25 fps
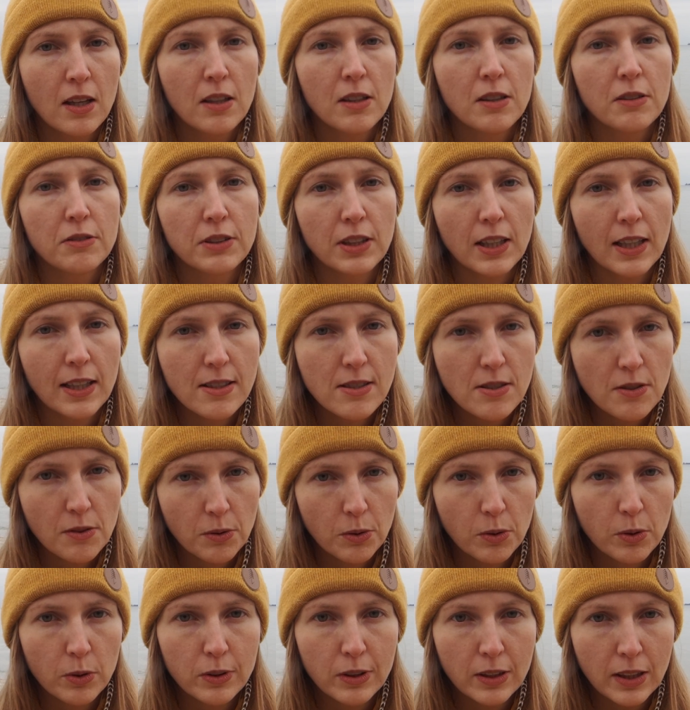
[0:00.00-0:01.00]
W trakcie
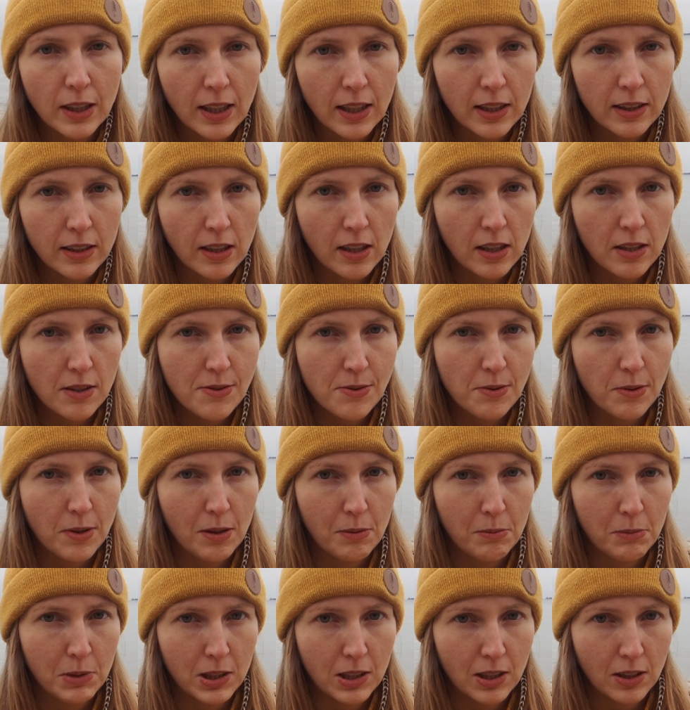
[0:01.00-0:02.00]
ruchu nie
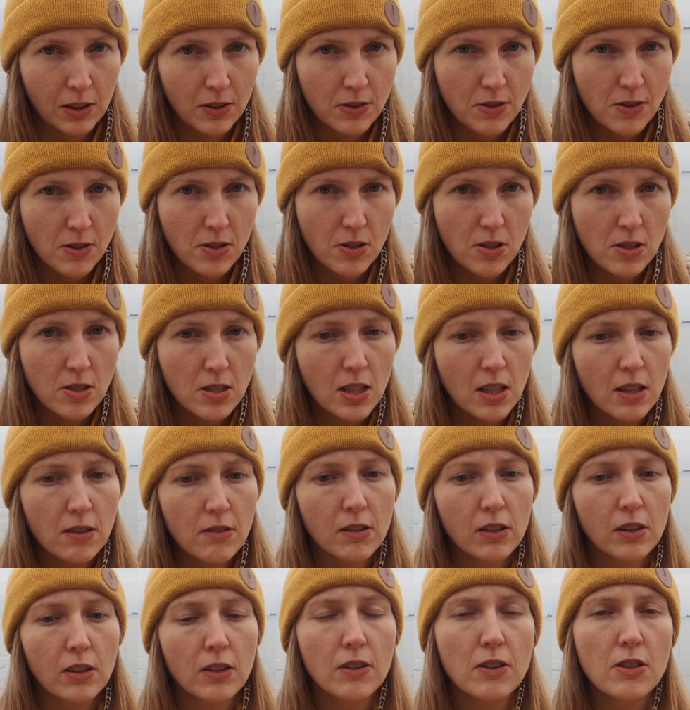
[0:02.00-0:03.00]
analizujemy tego, co się dzieje,
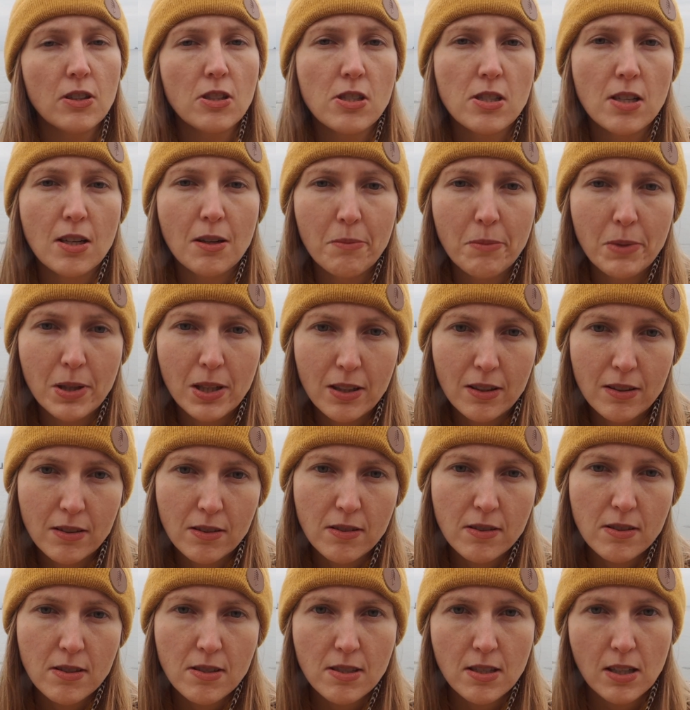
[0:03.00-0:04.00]
tylko idziemy
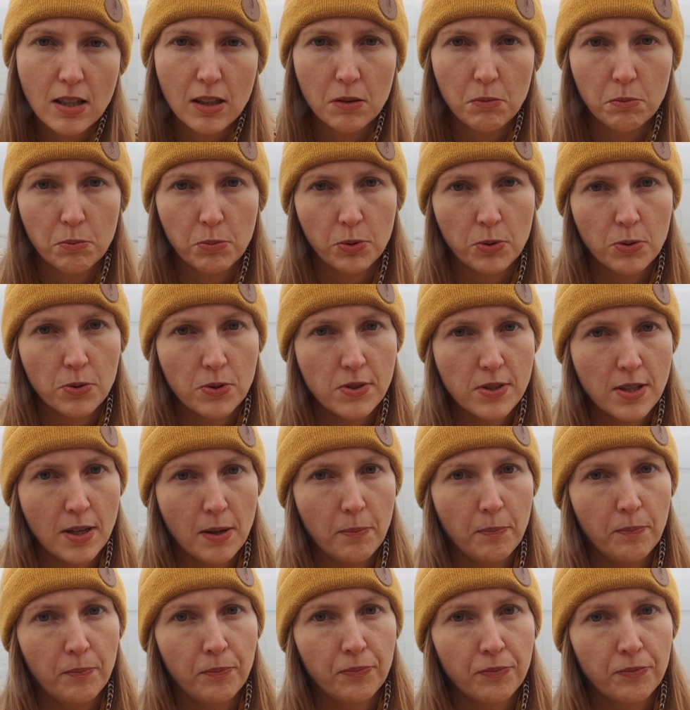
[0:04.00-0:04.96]
za impulsem.